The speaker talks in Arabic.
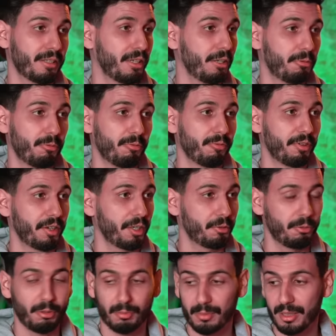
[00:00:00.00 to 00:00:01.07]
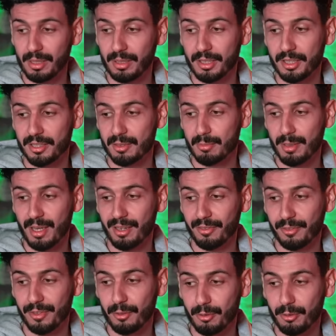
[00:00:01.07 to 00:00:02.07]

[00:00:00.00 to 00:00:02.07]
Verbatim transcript: تريكو فري نورمال يتباع في